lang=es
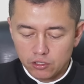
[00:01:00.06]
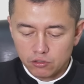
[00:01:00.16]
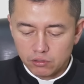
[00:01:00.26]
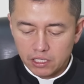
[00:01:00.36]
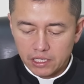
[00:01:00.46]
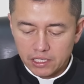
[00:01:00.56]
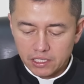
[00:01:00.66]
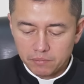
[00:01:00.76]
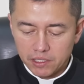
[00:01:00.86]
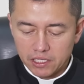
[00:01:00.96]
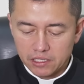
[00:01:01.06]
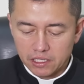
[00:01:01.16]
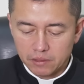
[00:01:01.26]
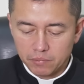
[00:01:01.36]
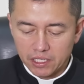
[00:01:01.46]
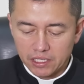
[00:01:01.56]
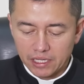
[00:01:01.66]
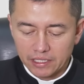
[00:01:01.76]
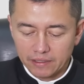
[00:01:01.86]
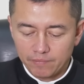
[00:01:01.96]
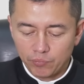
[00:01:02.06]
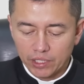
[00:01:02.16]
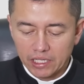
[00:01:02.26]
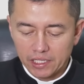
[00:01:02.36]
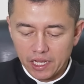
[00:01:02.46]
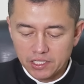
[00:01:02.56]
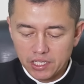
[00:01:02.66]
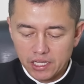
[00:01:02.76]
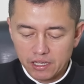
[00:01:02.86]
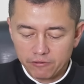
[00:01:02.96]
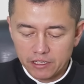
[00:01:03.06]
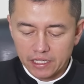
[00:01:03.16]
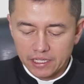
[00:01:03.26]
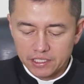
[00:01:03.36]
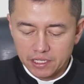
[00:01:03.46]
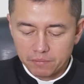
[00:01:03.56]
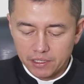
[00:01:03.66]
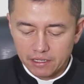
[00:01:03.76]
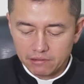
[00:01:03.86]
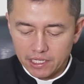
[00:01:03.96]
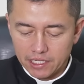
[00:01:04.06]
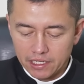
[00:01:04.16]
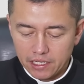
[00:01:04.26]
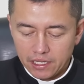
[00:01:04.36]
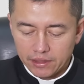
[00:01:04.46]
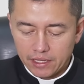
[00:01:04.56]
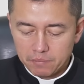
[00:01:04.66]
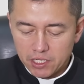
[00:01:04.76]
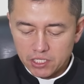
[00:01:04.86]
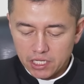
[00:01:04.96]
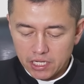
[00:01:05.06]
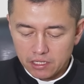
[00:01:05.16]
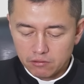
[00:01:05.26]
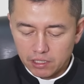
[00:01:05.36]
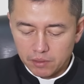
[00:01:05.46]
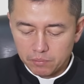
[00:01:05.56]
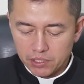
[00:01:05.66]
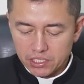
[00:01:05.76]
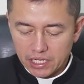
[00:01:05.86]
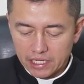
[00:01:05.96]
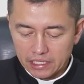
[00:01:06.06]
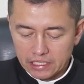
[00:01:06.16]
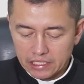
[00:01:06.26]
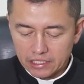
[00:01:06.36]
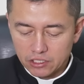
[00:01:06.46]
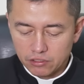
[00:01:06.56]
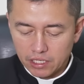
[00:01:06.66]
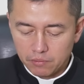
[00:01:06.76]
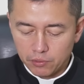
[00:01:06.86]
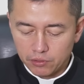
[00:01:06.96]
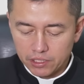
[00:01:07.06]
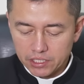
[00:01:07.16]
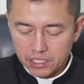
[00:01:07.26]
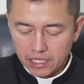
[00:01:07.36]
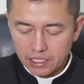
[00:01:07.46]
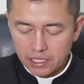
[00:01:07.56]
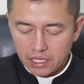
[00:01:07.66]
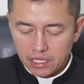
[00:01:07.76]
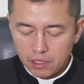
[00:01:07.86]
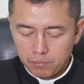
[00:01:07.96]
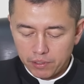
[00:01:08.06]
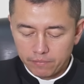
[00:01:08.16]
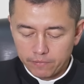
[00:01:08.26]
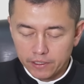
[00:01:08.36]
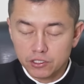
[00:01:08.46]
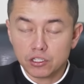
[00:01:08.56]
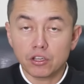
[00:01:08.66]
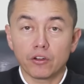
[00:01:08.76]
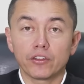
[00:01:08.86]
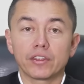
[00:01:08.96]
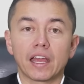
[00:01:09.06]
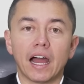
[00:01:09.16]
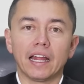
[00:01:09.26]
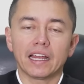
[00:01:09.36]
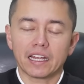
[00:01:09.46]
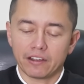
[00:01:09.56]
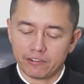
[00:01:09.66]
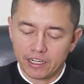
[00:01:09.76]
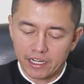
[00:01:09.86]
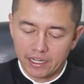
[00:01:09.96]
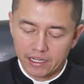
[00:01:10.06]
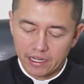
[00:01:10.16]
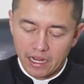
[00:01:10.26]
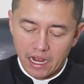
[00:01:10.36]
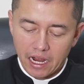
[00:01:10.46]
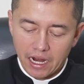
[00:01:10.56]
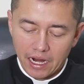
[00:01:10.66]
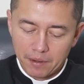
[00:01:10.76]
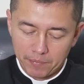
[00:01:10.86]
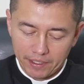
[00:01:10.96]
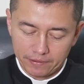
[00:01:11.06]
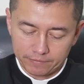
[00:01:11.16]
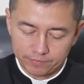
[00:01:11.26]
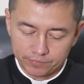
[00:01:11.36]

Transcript: sutileza para interpretar, gracia y eficacia para hablar. Dame acierto al empezar, dirección al progresar y perfección al acabar. Amén.